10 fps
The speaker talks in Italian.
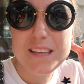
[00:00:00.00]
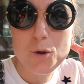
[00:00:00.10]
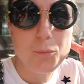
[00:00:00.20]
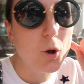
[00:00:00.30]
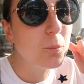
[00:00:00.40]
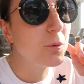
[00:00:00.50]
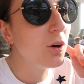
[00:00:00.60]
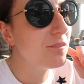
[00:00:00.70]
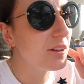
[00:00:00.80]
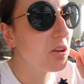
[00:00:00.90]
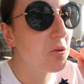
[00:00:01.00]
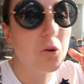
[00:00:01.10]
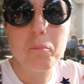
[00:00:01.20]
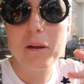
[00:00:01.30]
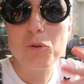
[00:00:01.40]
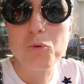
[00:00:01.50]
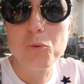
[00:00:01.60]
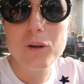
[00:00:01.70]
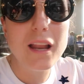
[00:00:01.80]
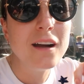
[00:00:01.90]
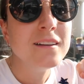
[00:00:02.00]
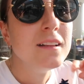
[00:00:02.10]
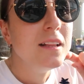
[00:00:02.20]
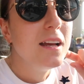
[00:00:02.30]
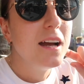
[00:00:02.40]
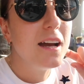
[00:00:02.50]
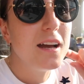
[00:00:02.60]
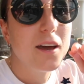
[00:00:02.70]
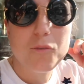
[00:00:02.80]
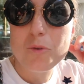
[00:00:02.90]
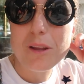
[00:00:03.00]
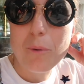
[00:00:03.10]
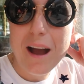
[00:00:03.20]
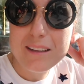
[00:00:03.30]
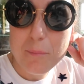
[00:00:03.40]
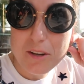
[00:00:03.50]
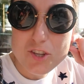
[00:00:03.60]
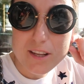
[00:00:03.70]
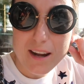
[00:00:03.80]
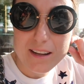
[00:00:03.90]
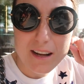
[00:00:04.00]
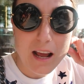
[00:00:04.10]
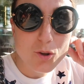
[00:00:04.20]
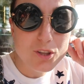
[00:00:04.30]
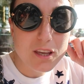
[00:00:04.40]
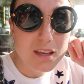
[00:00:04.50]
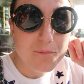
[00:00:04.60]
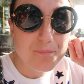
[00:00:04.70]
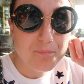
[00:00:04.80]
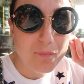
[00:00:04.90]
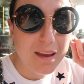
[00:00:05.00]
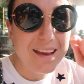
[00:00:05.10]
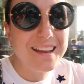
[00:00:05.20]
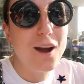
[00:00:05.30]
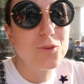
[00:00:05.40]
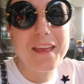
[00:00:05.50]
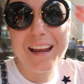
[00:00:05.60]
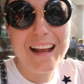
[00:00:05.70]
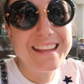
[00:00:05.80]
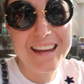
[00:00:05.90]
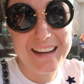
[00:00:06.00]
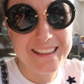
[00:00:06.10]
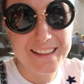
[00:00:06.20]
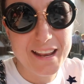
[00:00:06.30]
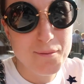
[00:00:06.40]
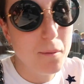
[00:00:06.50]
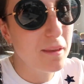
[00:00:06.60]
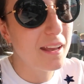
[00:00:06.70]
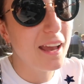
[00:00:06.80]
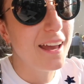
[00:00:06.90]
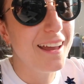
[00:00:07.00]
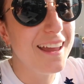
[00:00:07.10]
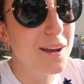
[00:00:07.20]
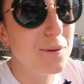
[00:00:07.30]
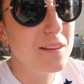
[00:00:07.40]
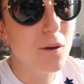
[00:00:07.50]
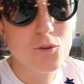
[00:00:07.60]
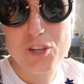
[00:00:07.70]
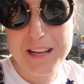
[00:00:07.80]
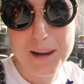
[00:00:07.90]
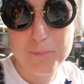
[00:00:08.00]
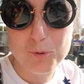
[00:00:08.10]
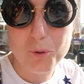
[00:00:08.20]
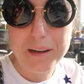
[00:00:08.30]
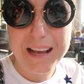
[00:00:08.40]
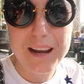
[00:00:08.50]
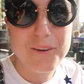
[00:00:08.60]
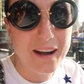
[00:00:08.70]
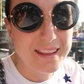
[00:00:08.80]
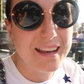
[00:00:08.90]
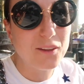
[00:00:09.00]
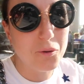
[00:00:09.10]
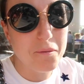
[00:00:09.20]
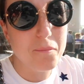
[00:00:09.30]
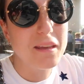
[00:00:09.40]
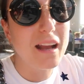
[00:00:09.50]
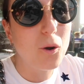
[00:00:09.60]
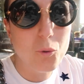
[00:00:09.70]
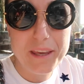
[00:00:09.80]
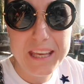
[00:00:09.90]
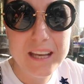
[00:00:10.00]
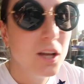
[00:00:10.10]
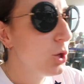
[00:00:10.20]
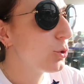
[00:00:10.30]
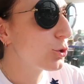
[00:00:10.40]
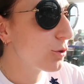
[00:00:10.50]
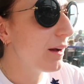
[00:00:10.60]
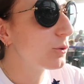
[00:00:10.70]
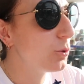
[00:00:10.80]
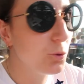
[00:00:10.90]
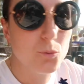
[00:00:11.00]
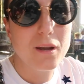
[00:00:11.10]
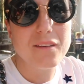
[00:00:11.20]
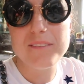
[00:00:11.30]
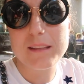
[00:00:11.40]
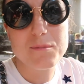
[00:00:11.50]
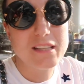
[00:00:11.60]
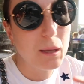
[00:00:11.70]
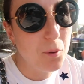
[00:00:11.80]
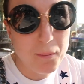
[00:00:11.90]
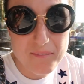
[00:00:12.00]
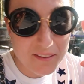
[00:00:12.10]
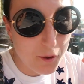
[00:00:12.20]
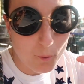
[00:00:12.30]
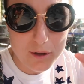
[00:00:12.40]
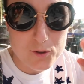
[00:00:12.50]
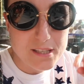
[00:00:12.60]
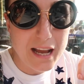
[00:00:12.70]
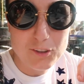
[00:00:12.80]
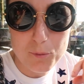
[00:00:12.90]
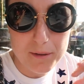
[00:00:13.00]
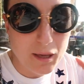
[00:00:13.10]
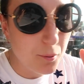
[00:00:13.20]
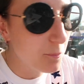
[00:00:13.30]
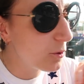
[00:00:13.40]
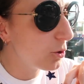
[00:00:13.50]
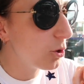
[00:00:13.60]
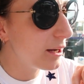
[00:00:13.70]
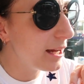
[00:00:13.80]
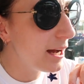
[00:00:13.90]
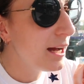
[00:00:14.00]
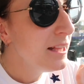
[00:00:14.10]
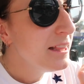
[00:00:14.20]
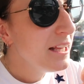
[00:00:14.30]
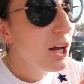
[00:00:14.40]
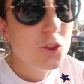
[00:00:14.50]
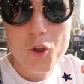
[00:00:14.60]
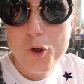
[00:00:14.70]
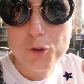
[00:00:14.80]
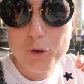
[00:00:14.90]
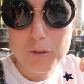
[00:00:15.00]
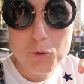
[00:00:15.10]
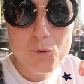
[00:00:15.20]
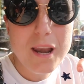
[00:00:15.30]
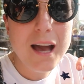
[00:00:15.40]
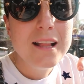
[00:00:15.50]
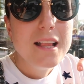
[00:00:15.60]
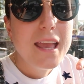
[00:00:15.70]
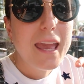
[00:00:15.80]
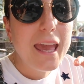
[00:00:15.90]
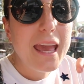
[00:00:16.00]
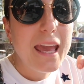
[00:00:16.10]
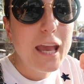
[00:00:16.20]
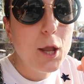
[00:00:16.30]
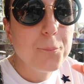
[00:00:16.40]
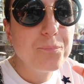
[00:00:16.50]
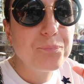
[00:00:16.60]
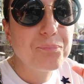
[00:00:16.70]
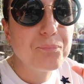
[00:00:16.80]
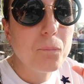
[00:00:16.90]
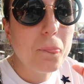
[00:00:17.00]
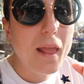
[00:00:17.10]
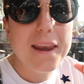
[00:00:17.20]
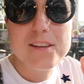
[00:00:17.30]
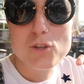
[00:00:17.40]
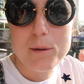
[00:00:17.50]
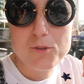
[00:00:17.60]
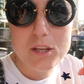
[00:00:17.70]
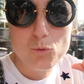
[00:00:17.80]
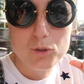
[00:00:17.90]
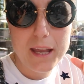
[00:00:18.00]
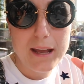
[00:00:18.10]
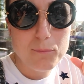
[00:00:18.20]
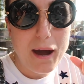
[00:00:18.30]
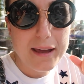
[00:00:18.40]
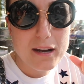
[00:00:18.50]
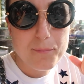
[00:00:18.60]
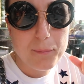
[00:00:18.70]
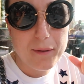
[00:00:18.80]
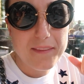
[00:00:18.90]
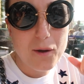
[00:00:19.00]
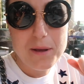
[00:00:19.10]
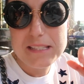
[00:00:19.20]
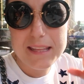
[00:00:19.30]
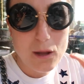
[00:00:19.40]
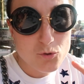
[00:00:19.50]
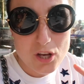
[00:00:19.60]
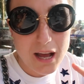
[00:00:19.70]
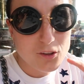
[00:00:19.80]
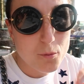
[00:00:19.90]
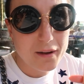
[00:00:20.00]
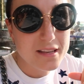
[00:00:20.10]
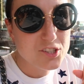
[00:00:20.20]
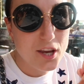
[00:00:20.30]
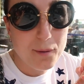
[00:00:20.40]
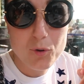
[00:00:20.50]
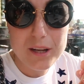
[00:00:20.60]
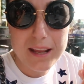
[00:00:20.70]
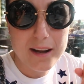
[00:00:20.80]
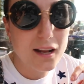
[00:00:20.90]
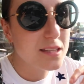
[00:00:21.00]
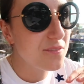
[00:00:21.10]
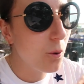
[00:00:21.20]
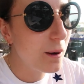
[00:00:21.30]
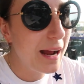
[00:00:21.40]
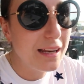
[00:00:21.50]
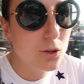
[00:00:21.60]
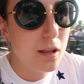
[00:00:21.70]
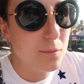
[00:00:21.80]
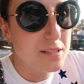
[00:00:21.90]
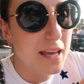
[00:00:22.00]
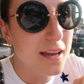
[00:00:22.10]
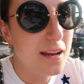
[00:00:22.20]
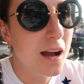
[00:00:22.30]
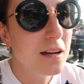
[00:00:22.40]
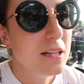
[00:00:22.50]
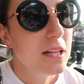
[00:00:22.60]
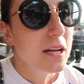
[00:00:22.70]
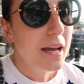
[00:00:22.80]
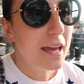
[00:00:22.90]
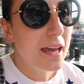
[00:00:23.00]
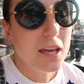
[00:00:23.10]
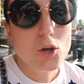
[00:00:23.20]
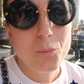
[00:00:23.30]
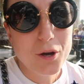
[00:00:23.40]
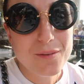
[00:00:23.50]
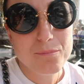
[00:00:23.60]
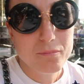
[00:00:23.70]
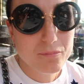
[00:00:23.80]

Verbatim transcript: zero proprio, infatti non ho comprato nulla eh, ero venuta qua anche per cercare il regalo di... Mm, ho dei regali in arretrati alle mie amiche e quindi volevo cercare appunto un regalo in arretrato a una mia amica qui, non ho trovato nulla, infatti mi sa che poi mi inventerò qualcos'altro perché proprio non, eh, non, ho trovato nulla e mh, mm, adesso siamo sedute al bar per prendere un'estate e un gelato perché c'era a morire ragazzi, un caldo della miseria eh, io poi